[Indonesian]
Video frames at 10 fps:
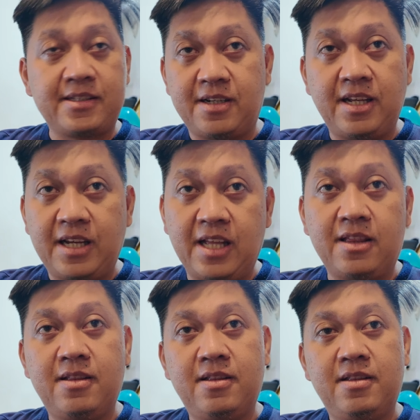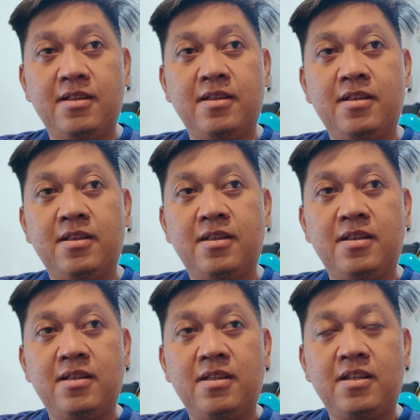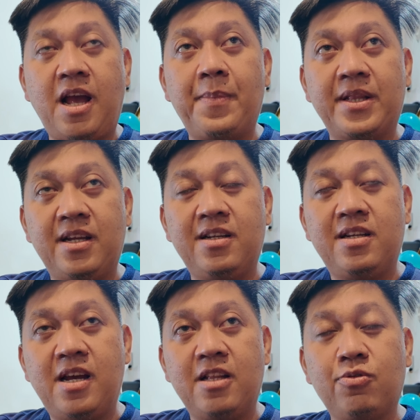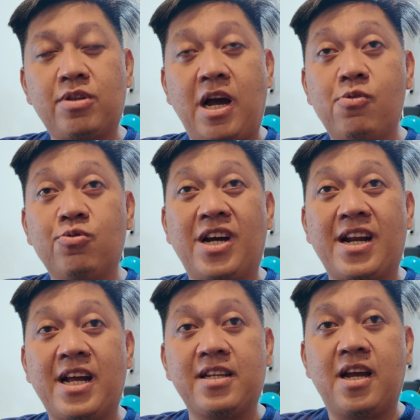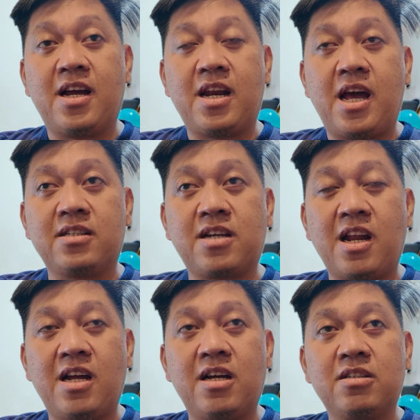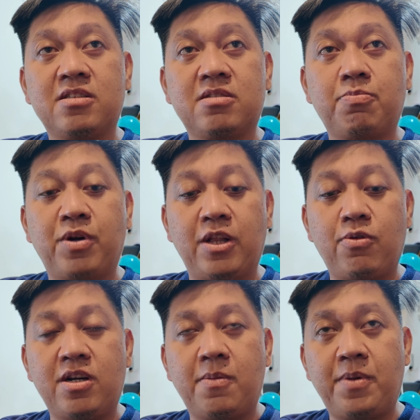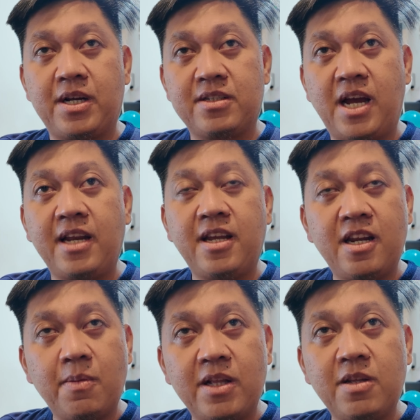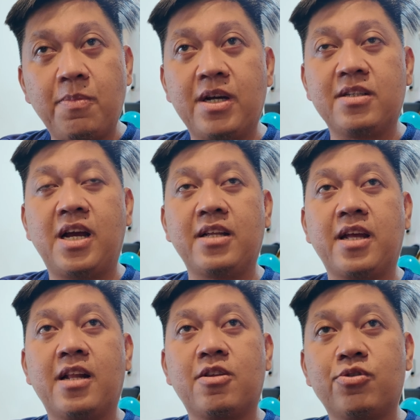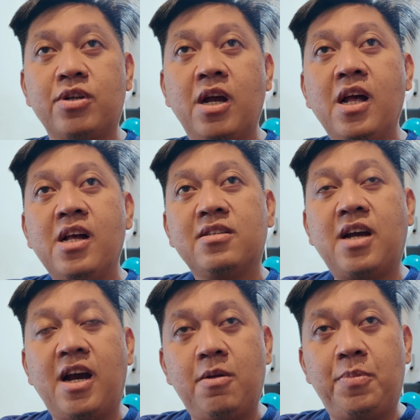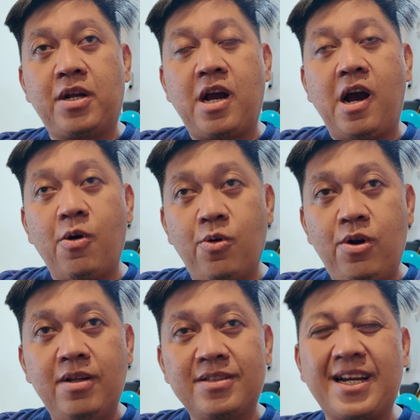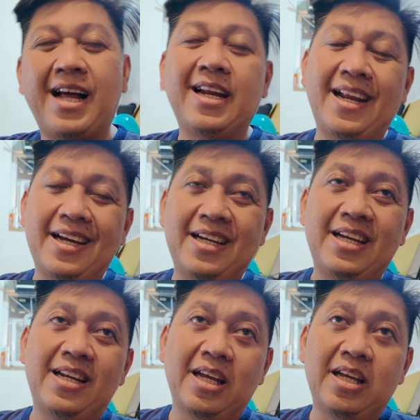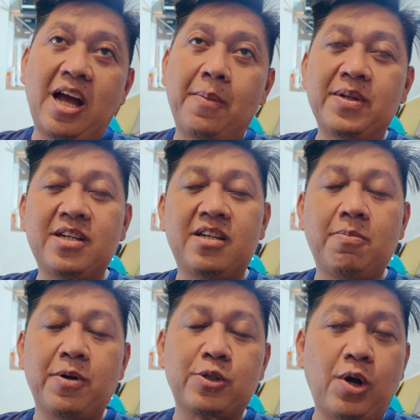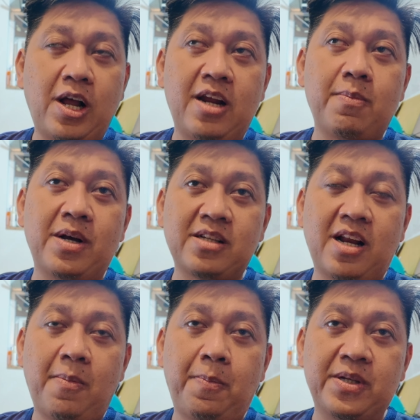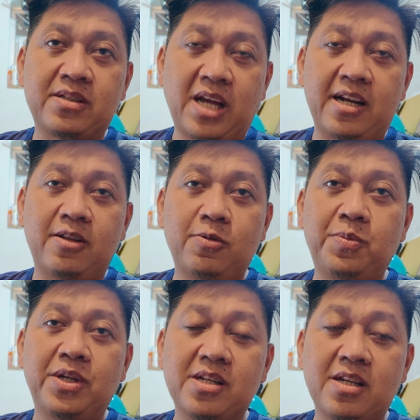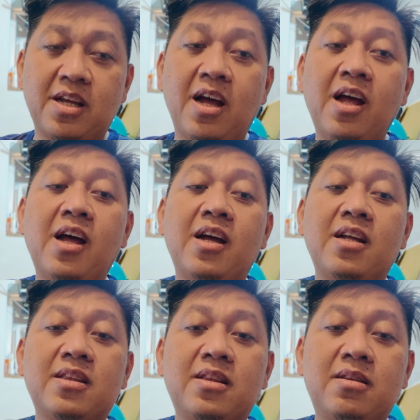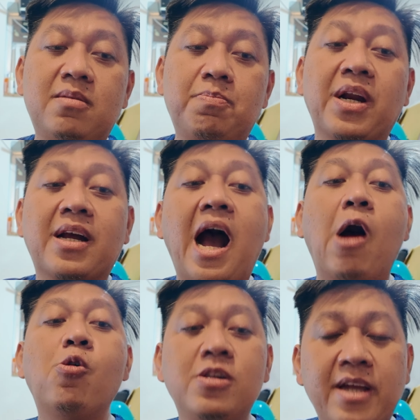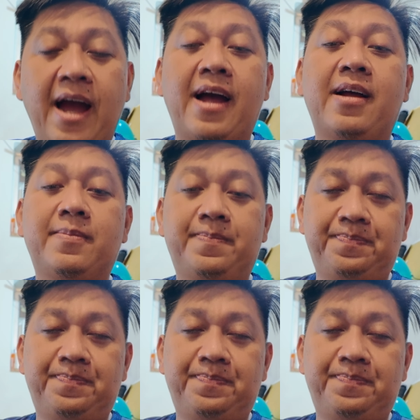nggak sedikit. Yang penting okay, dia okay. itu tahu caranya. Nah, sekarang begitu ada pekerjaan ya nikmati pekerjaannya. Terus jangan bergaul sekali lagi ini. Yang menjadi persoalan masalah besar itu biasanya bergaulnya